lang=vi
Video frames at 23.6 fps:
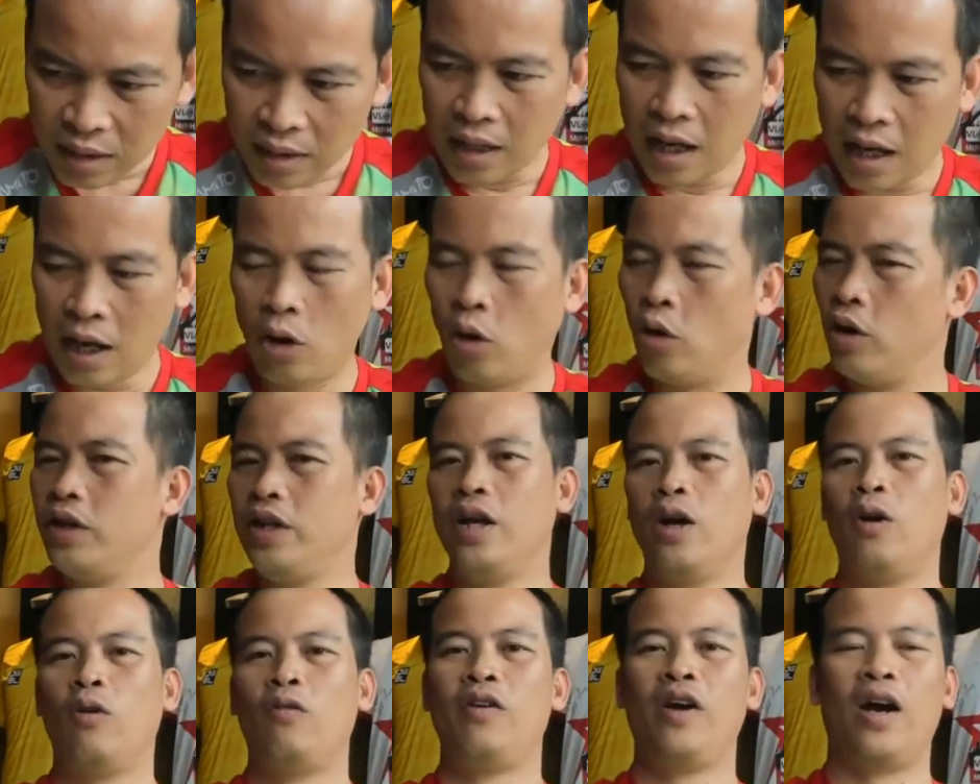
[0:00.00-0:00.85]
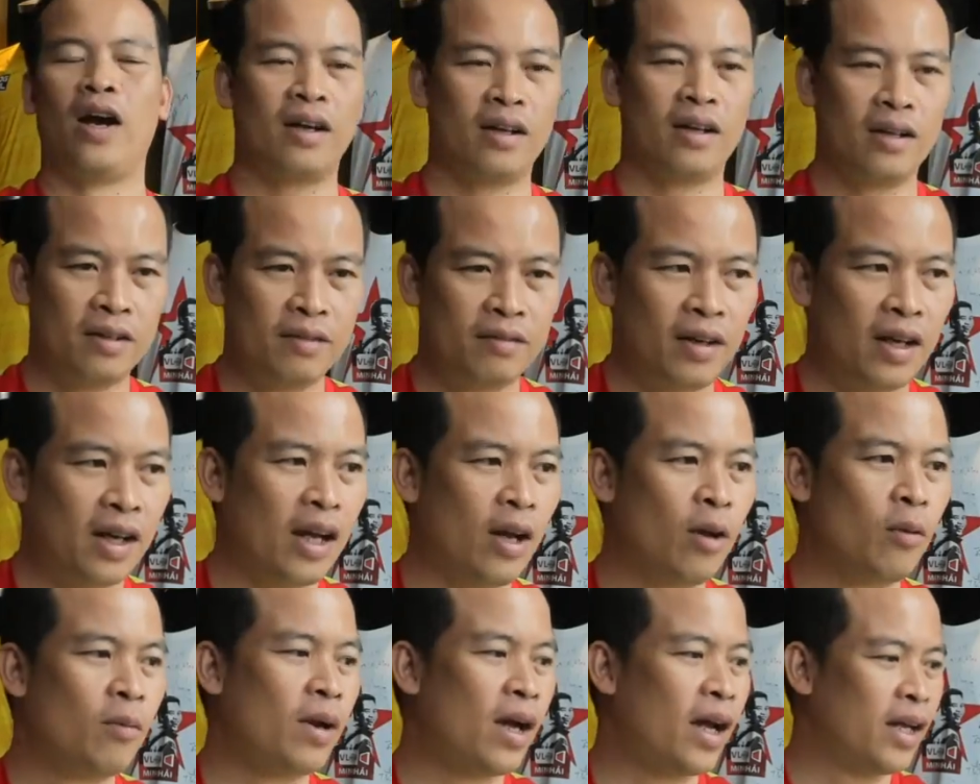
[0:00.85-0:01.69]
Hà Nội nhiều việc và ngày
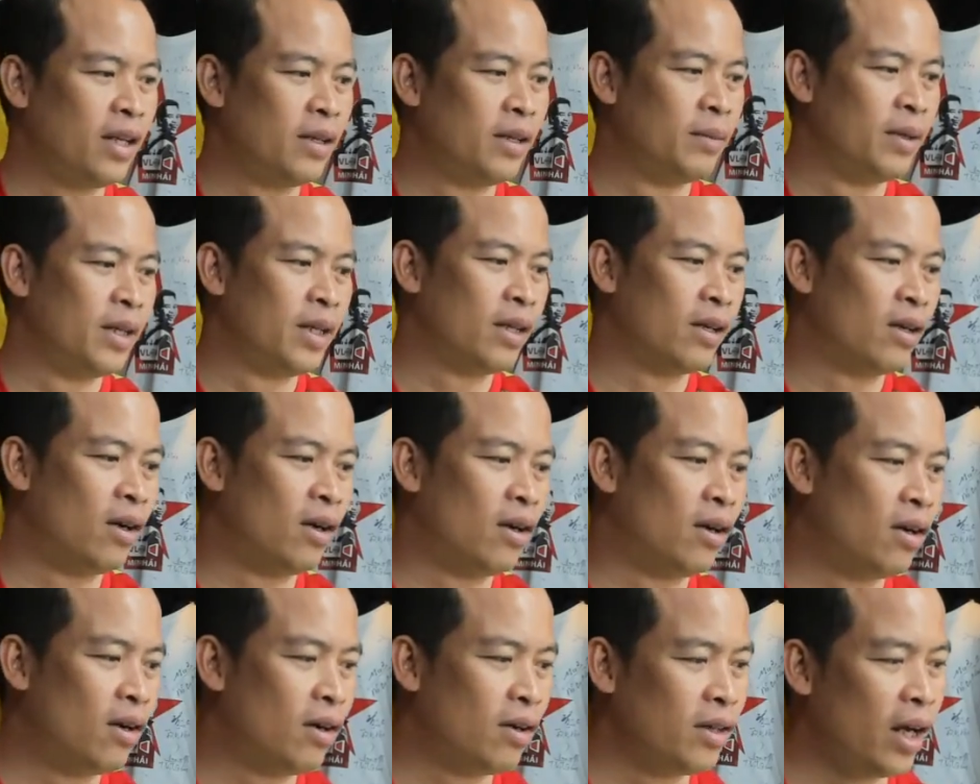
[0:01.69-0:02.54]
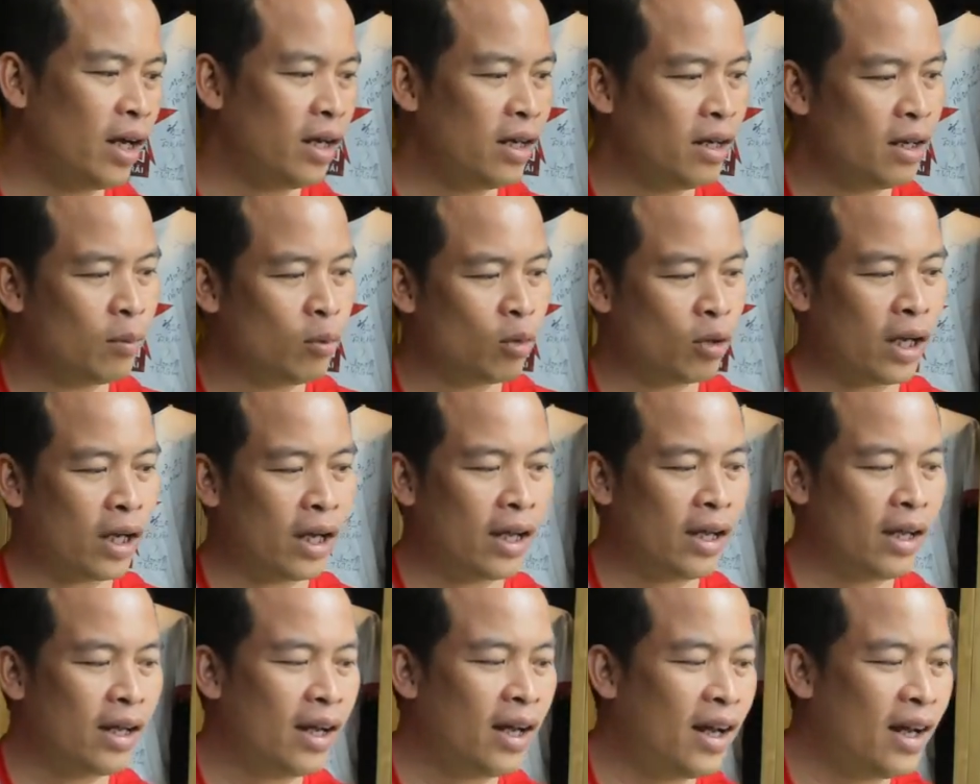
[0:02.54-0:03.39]
hôm nay thì mình có nhận được một
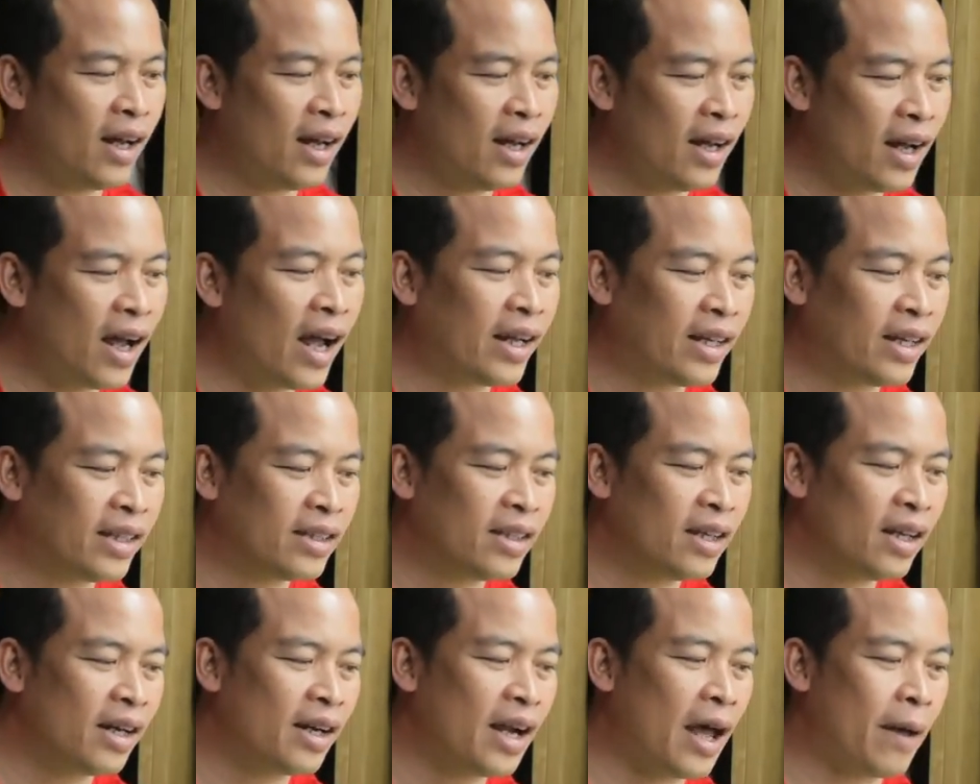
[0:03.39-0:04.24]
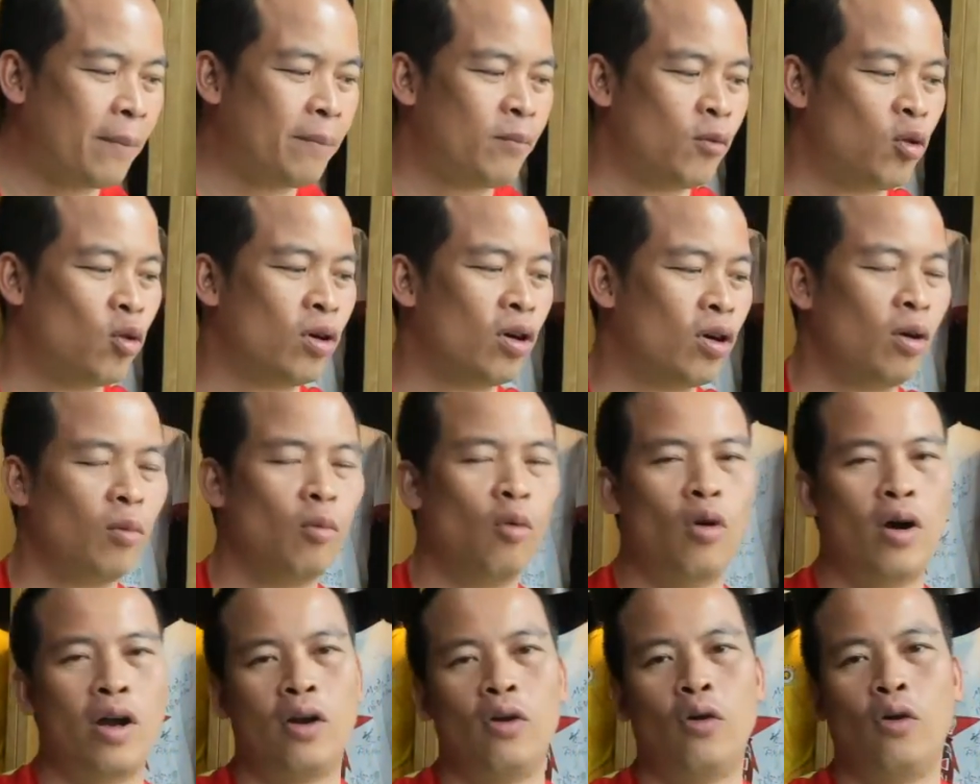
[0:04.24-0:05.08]
cái à, ảnh rất là đẹp của câu lạc bộ
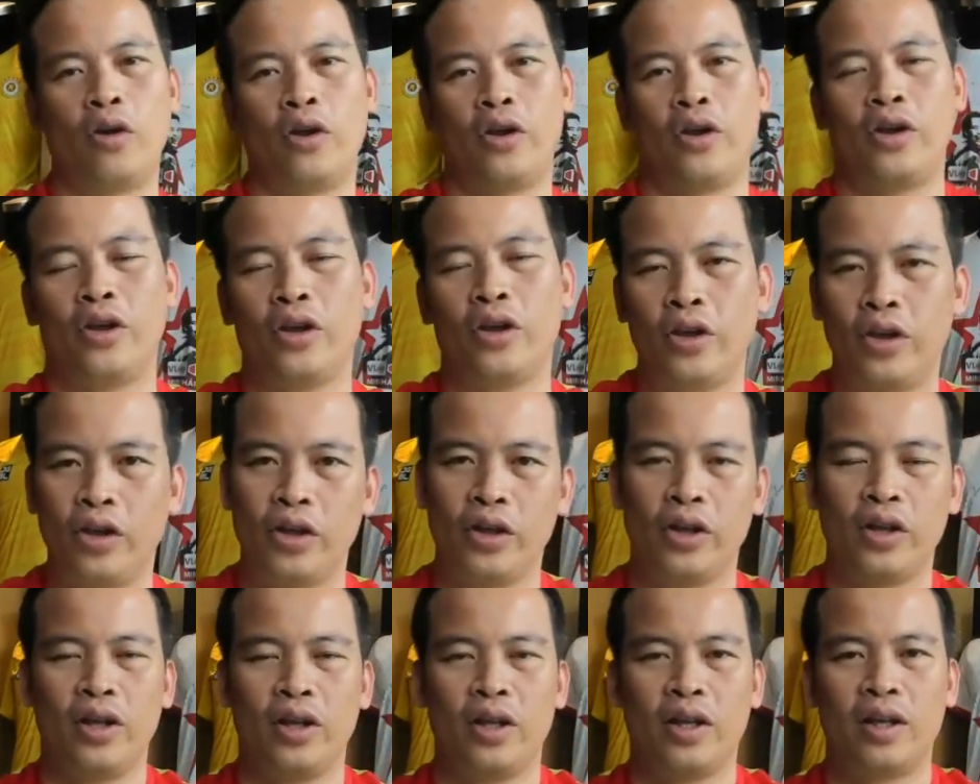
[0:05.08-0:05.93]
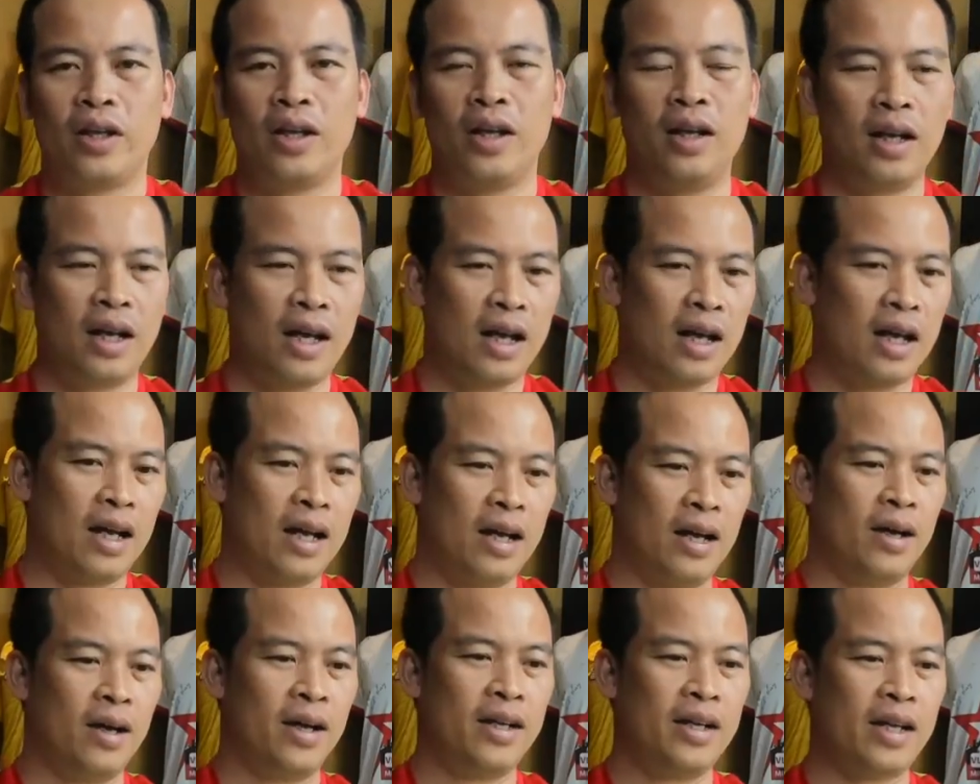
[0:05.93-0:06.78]
Hà Nội. Đấy
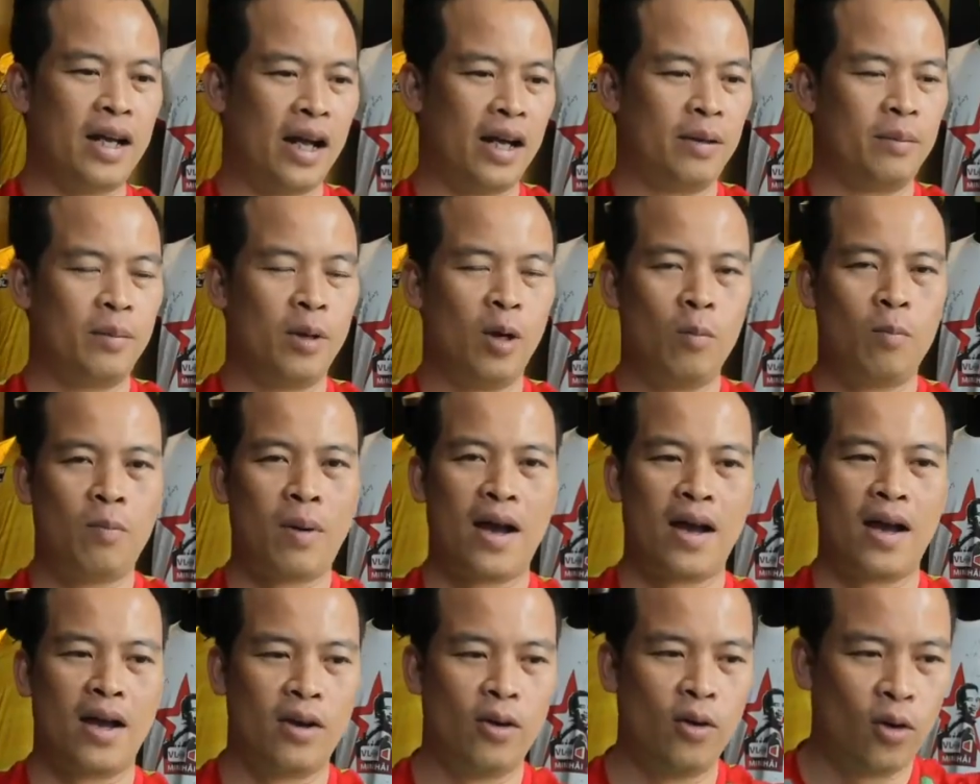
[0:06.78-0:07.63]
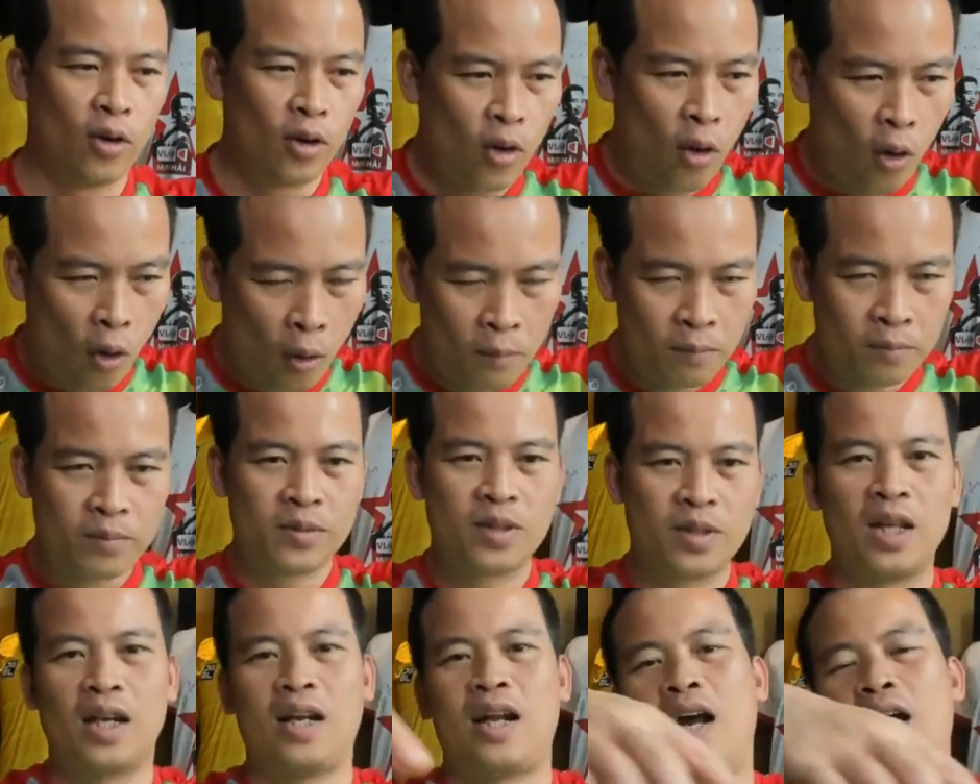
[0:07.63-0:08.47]
là hình ảnh mà ông Park Hà Nội ôm
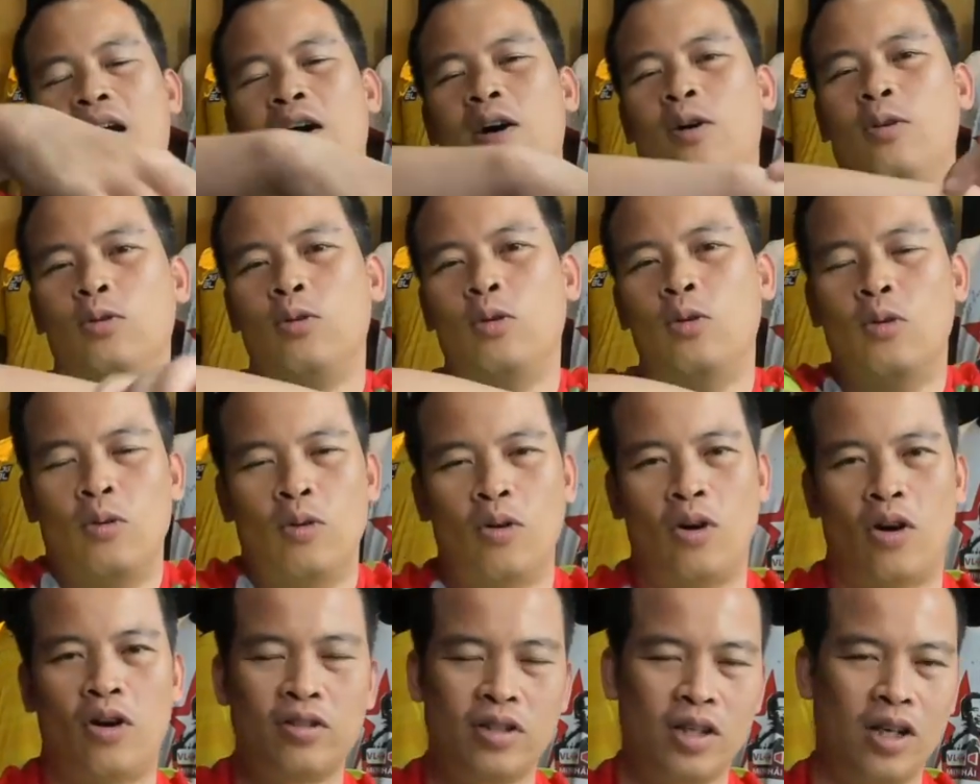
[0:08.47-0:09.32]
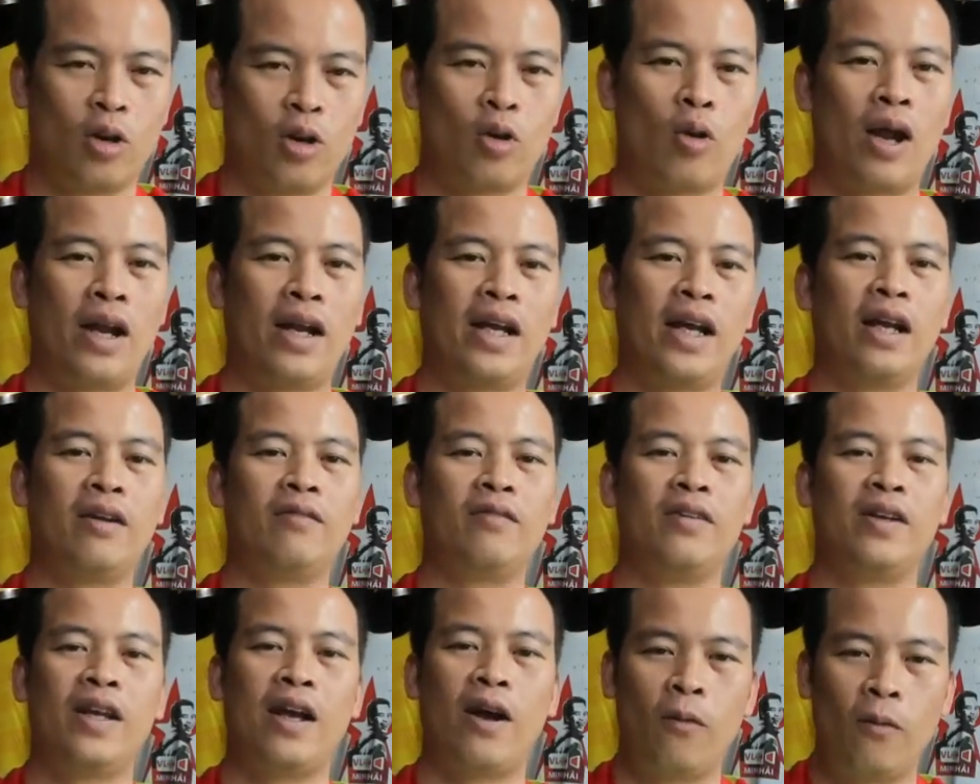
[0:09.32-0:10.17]
tất cả các cầu thủ, họ rất là đoàn kết
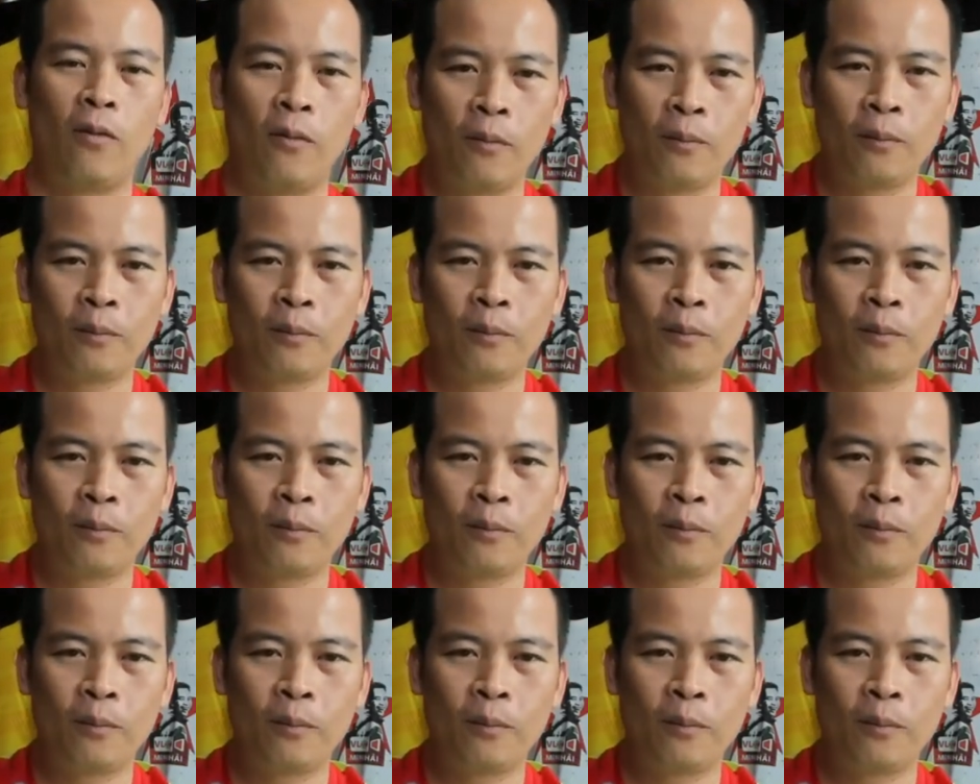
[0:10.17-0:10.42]
với nhau.